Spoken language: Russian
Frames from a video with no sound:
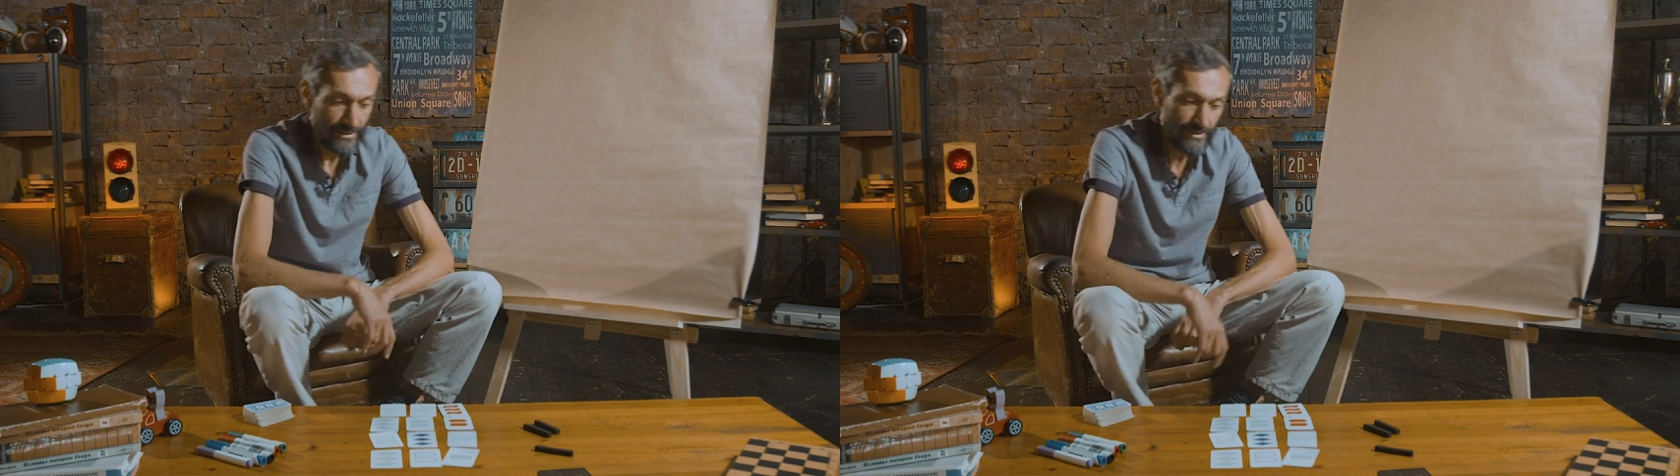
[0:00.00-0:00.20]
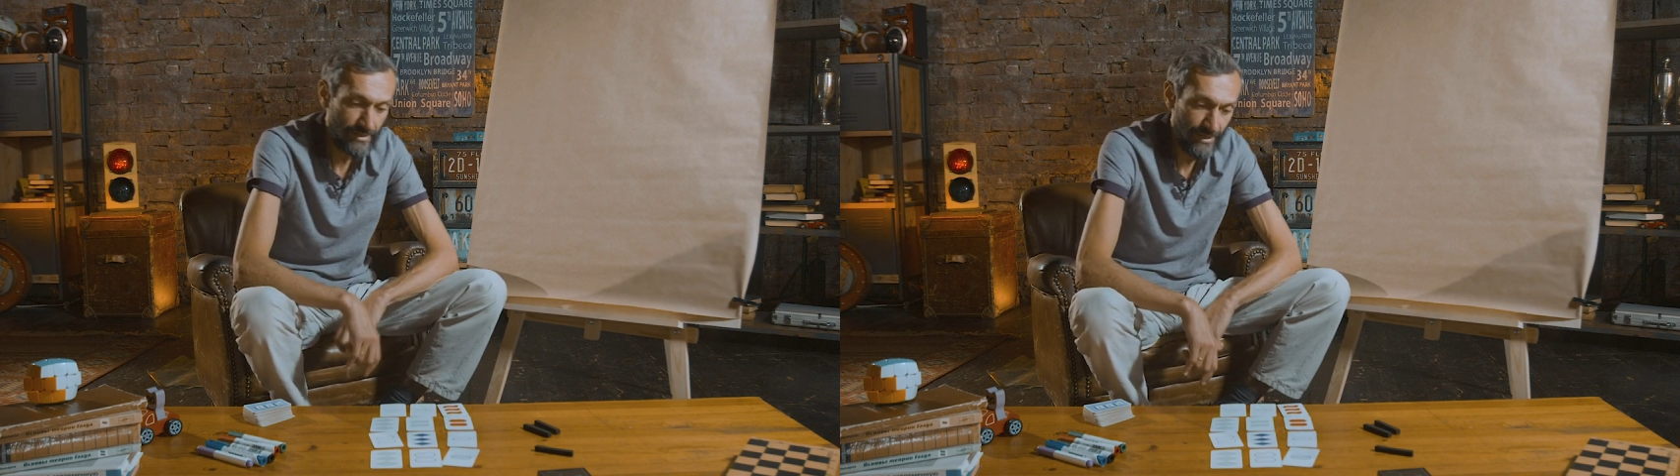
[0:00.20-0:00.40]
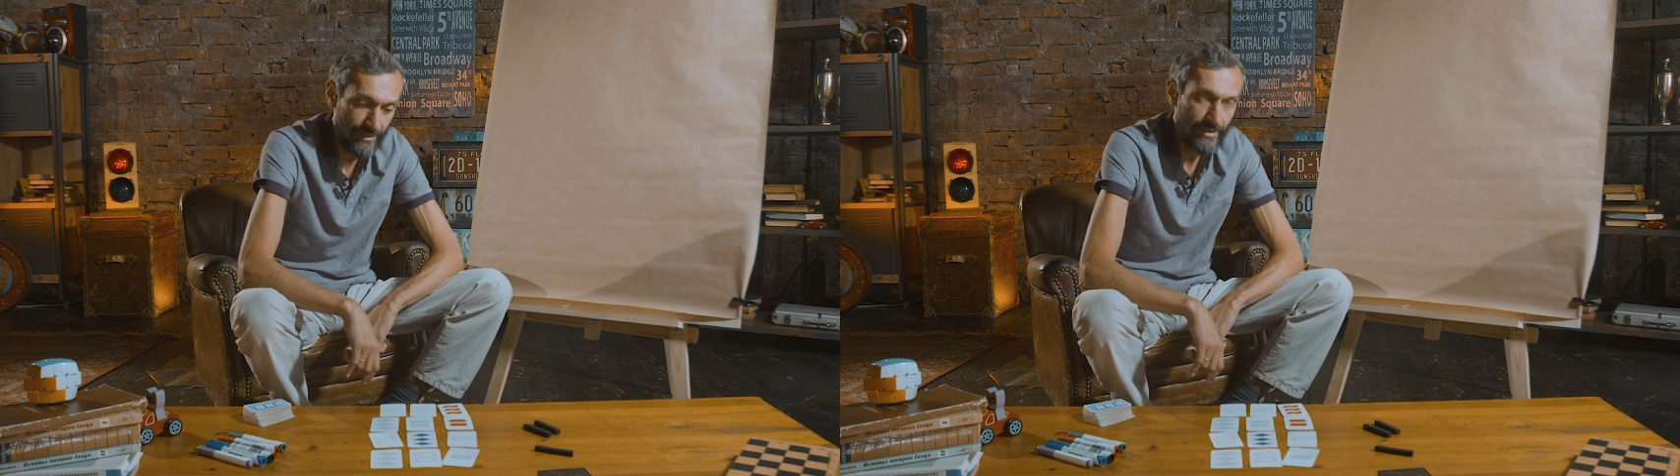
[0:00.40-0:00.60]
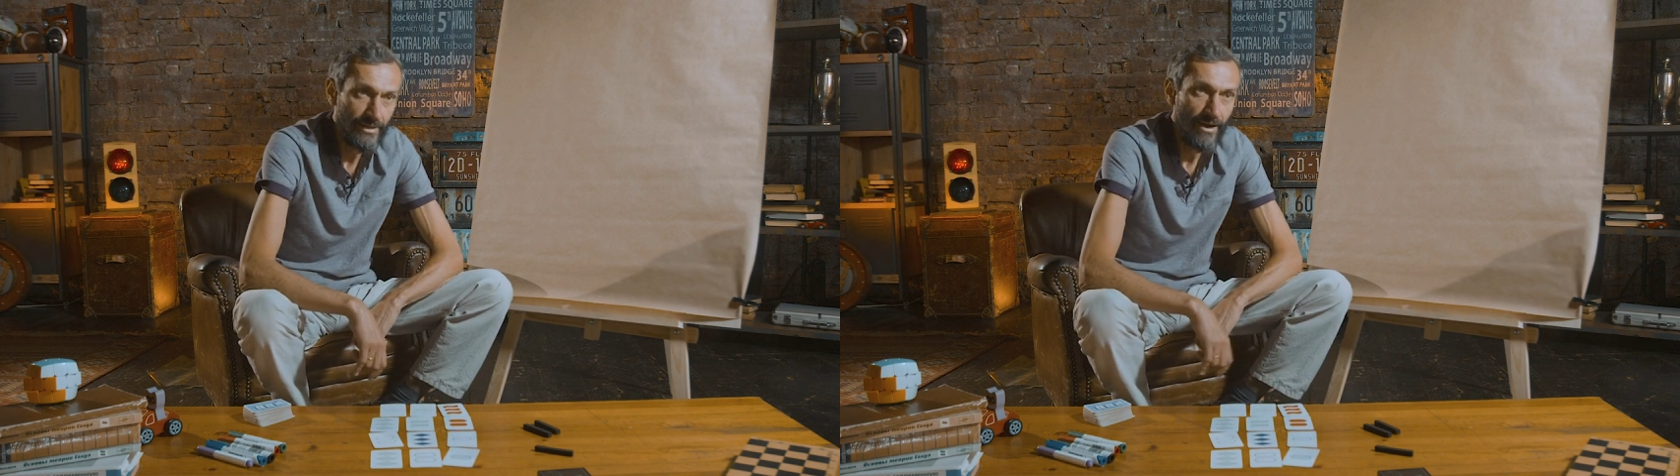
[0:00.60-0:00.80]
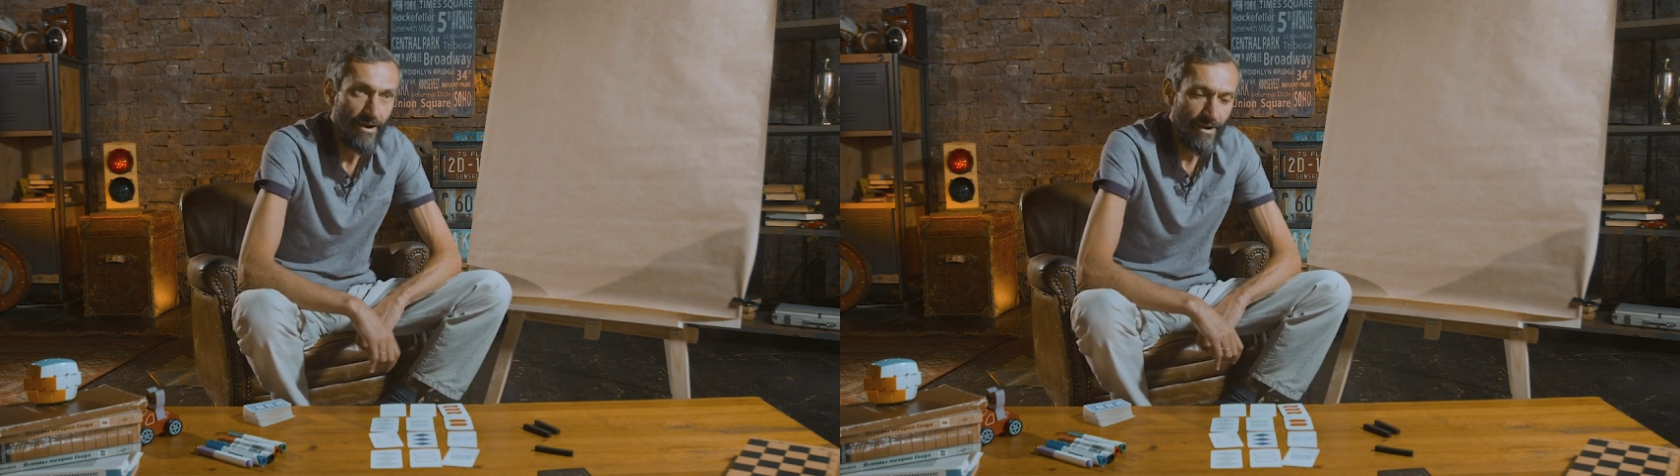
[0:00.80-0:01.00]
Сет —
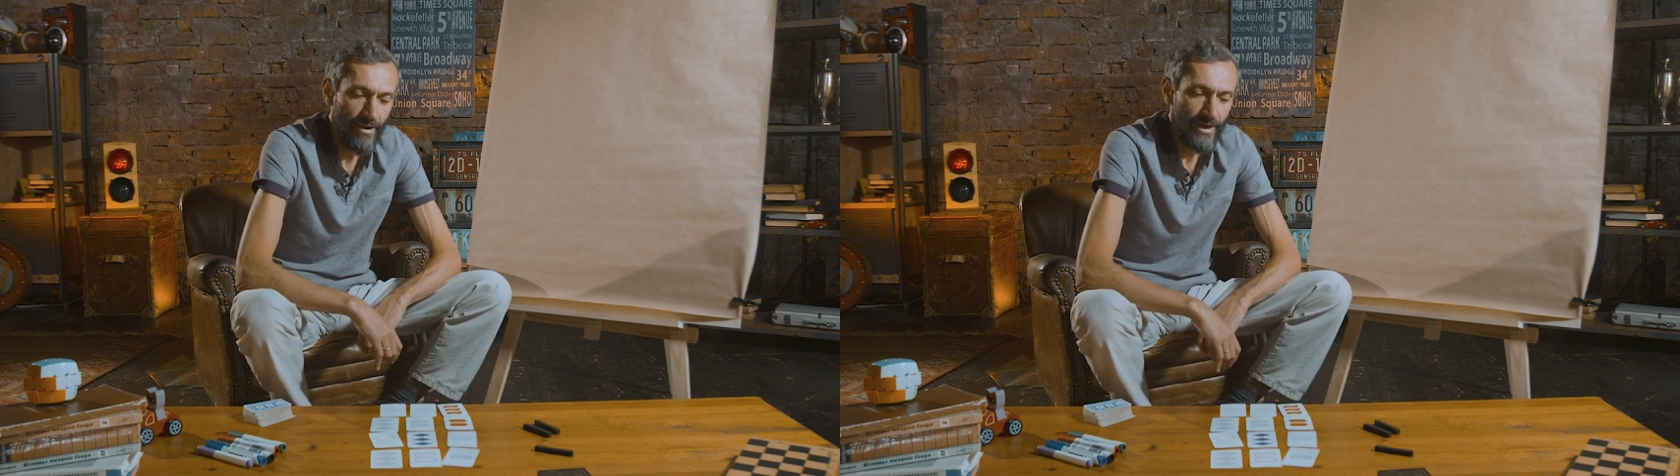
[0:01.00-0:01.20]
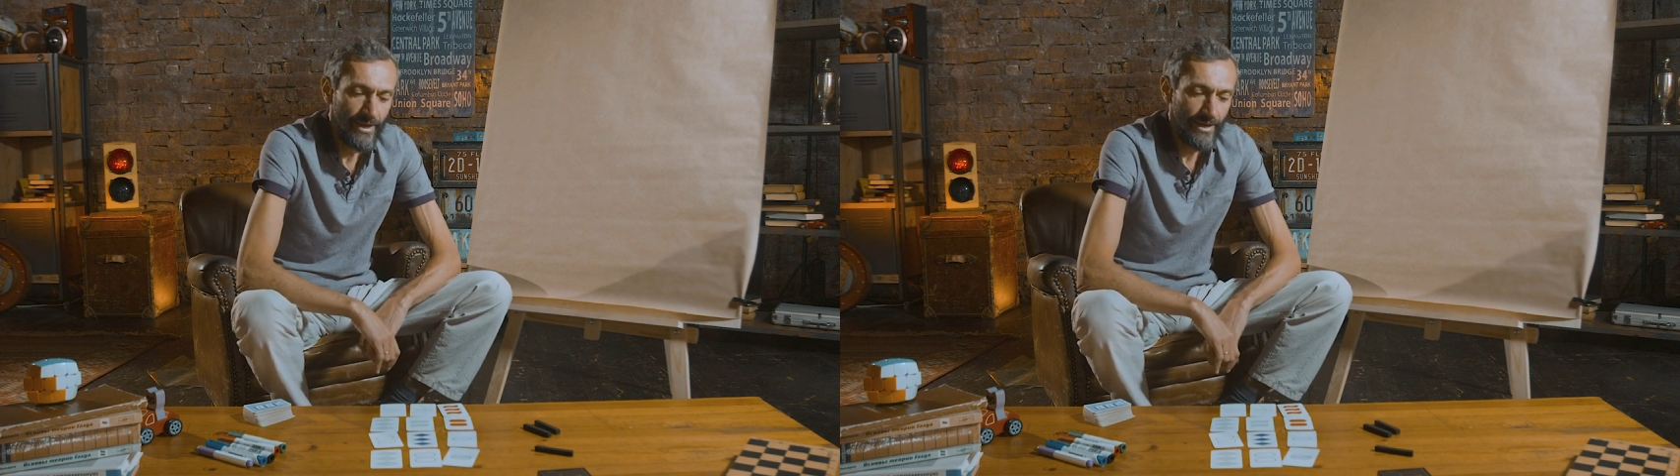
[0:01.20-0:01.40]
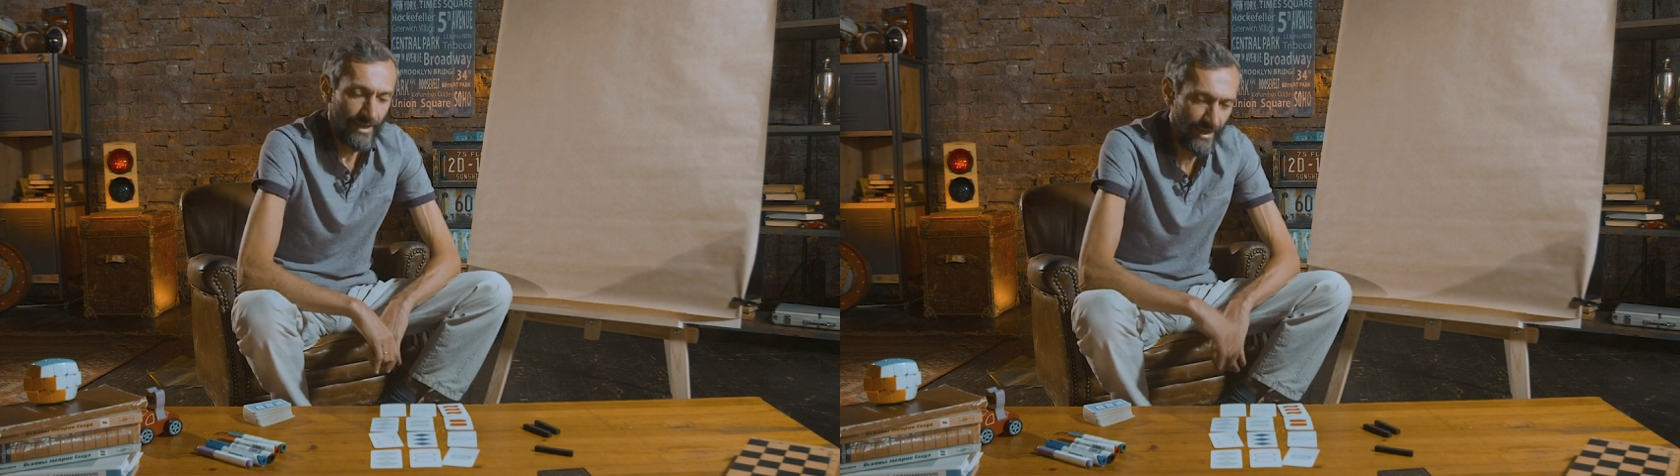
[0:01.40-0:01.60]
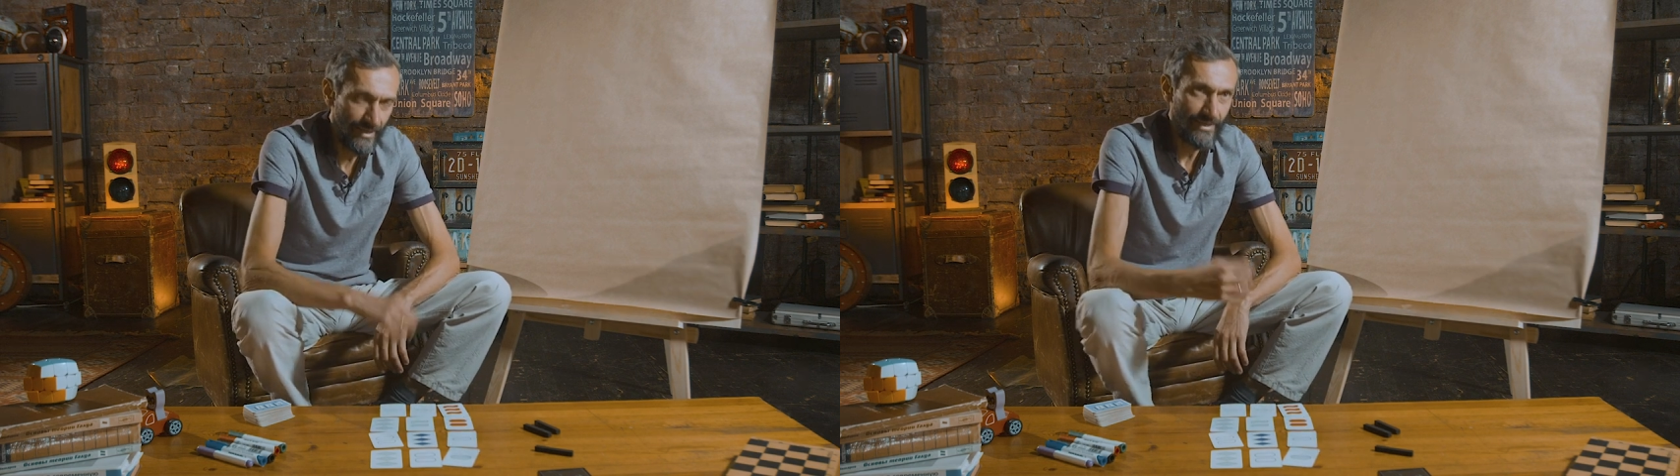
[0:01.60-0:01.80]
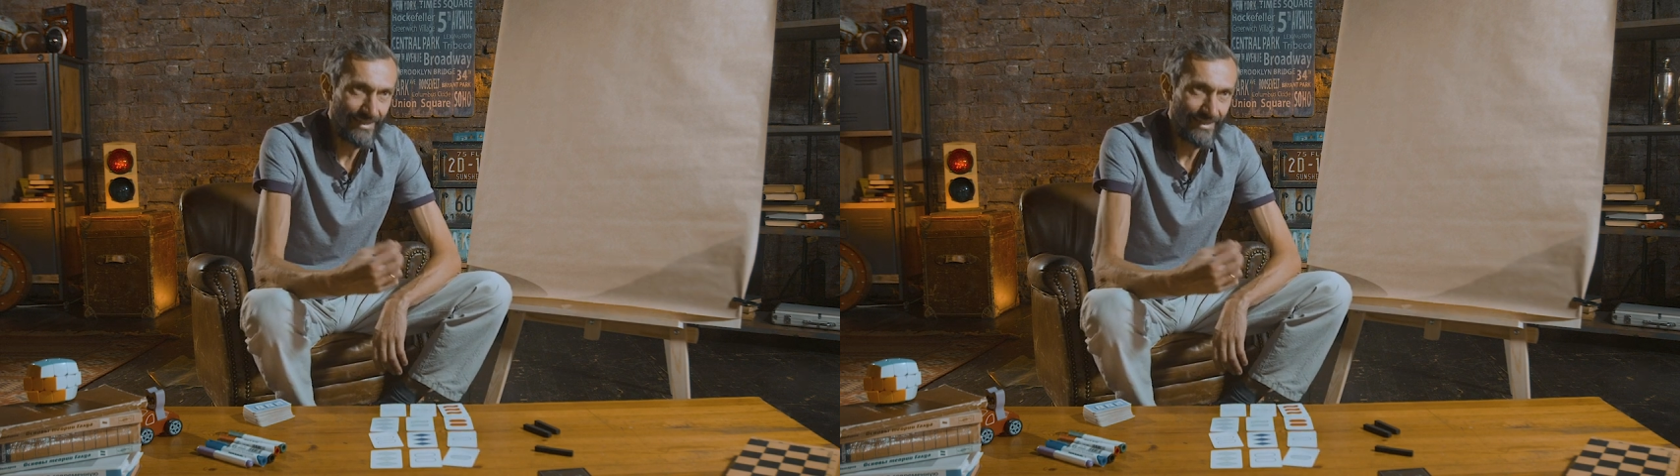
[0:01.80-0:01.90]
это